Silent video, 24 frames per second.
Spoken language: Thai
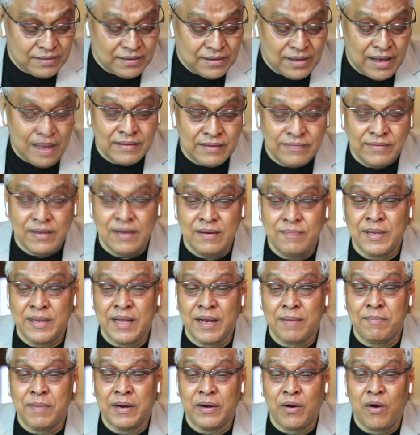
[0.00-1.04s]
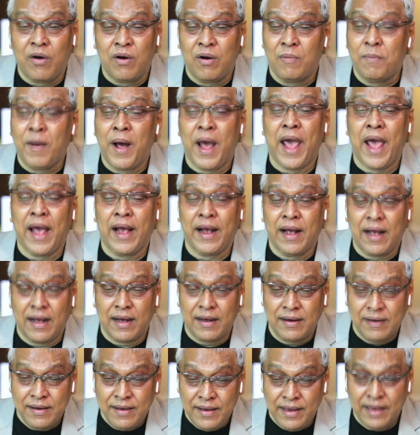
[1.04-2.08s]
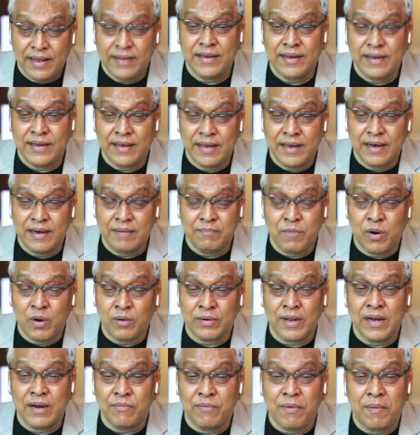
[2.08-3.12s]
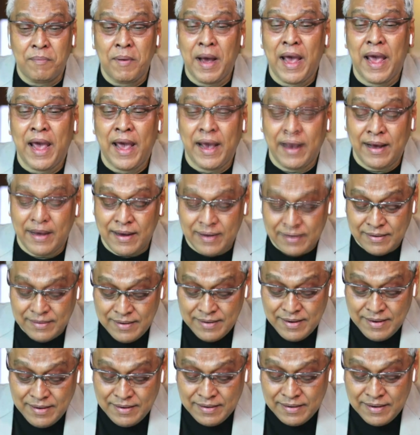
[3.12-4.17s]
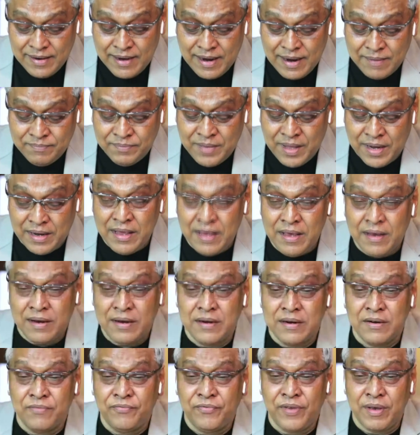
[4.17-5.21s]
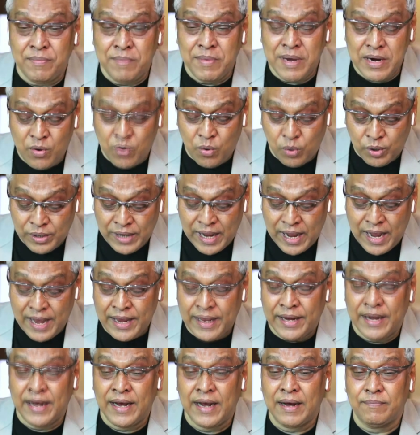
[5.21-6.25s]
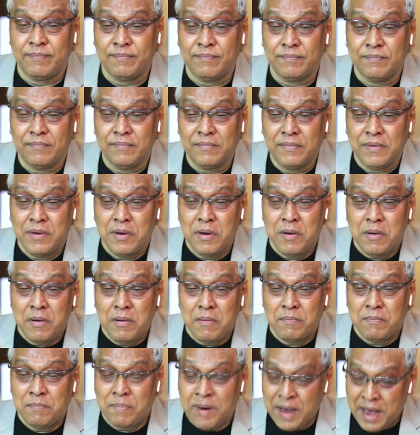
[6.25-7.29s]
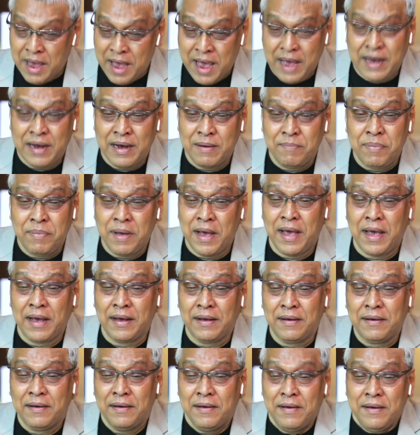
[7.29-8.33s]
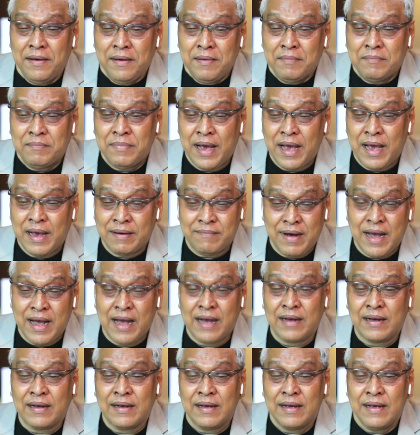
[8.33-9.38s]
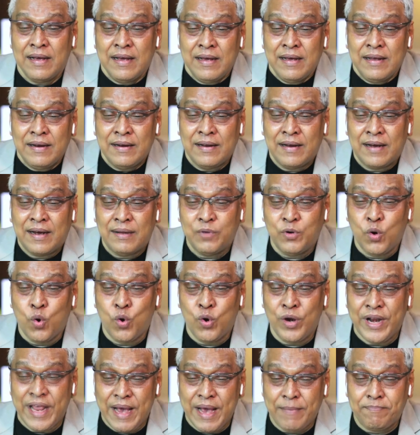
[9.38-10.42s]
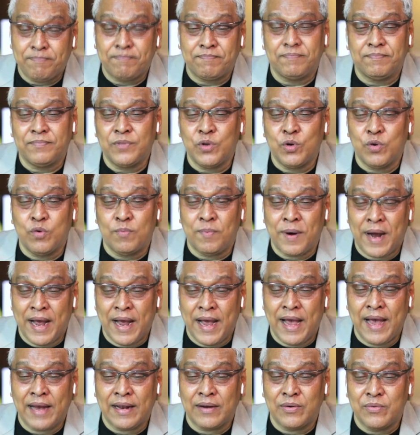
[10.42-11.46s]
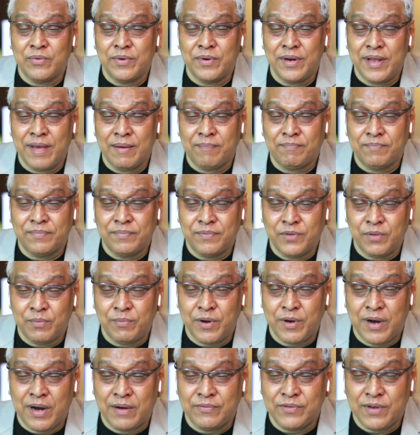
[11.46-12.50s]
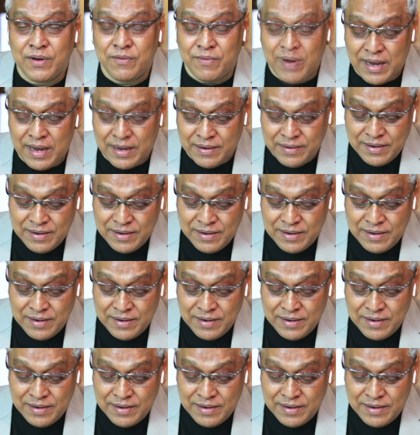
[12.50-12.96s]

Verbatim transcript: ถ้าซื้อมาจากเมืองนอกก็แพงอะ่ะเห็นอย่างเงี้ย บอกได้เลยว่าแพงอะ่ะนะครับ แต่นี่คือมันดูแพงมากครับแพงครับแพง แพงมากนะครับ ดูเนี้ยบดูแพงดูเนี้ยบจะมีความรู้สึกว่า